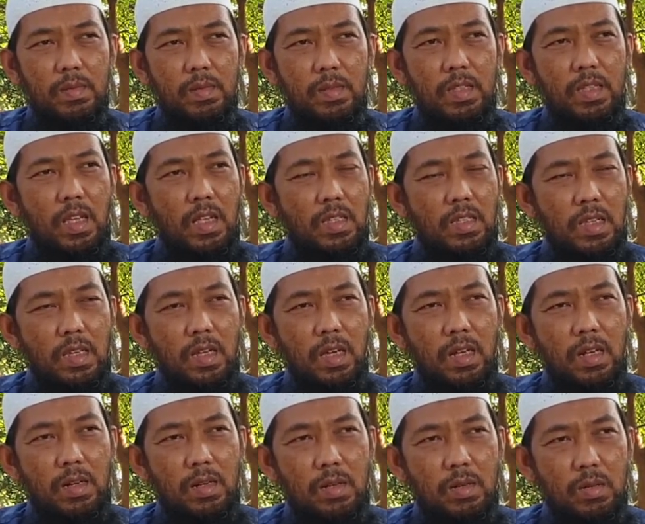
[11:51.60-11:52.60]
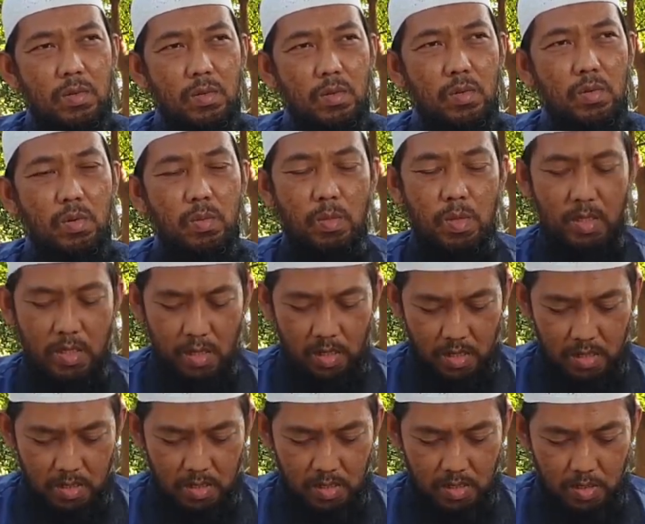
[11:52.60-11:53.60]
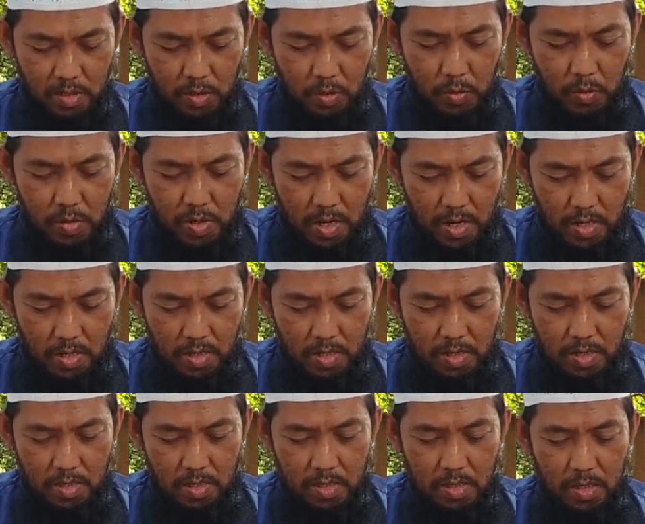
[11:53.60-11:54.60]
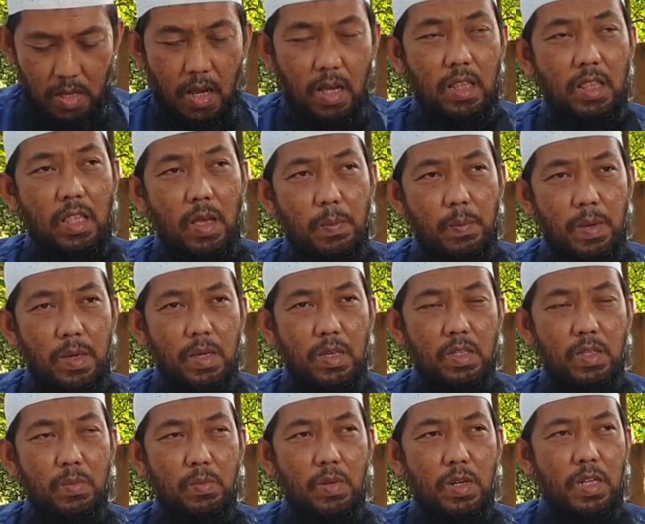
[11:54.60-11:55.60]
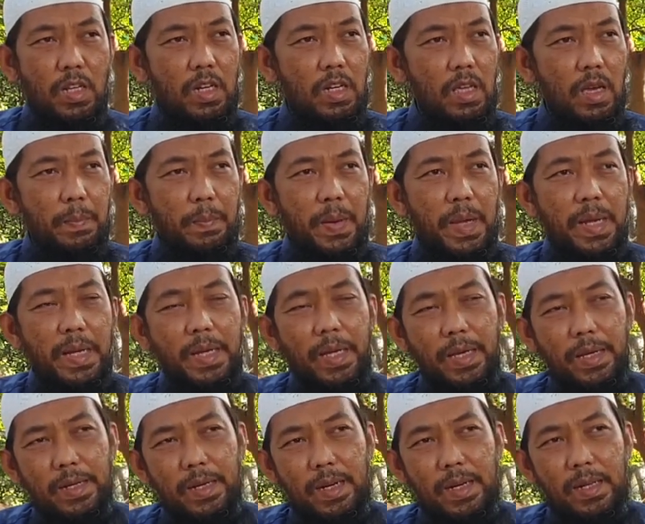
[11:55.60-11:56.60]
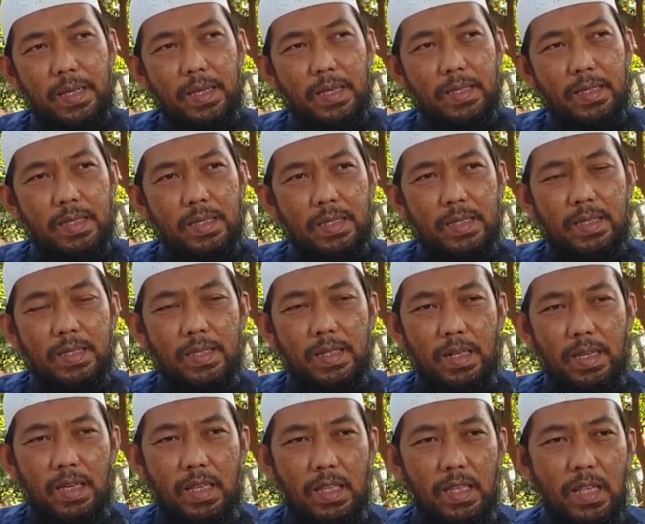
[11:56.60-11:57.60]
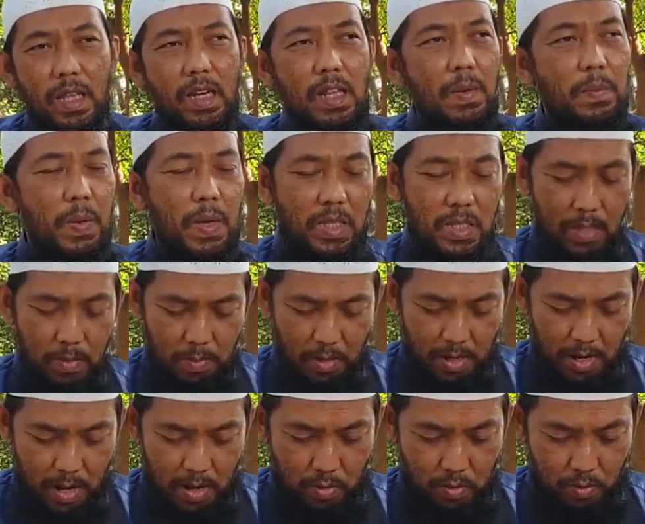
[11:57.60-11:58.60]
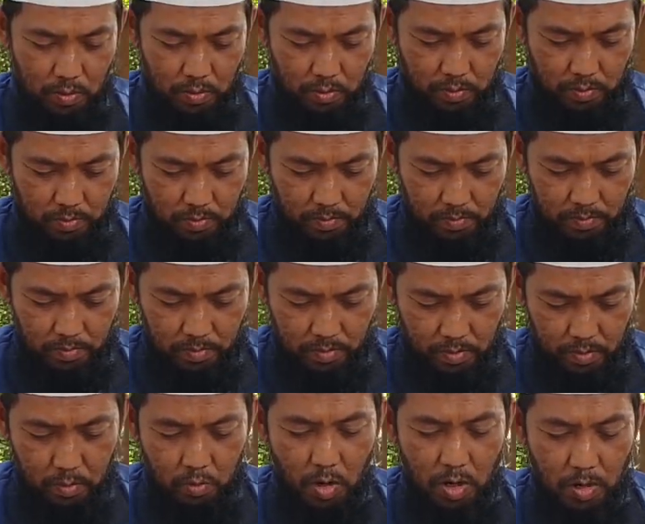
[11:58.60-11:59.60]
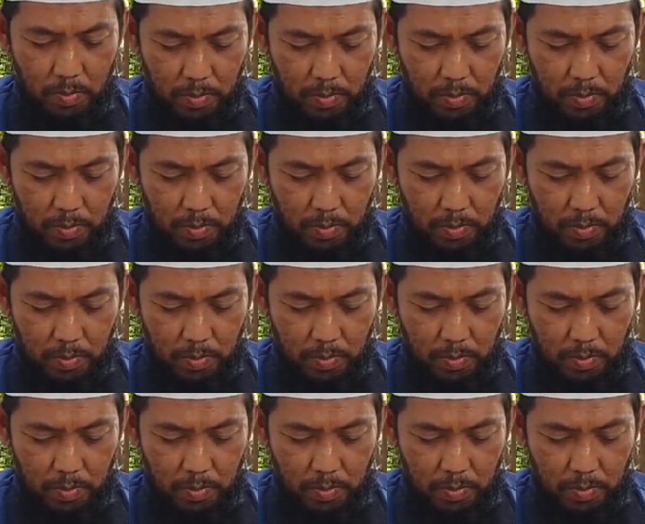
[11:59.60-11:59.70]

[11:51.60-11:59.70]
dijanjikan untuk menjalannya di dunia ini. Akan tapi kesimpulannya dia pendek dan dia sedikit dan dia pasti berlalu. Sebuah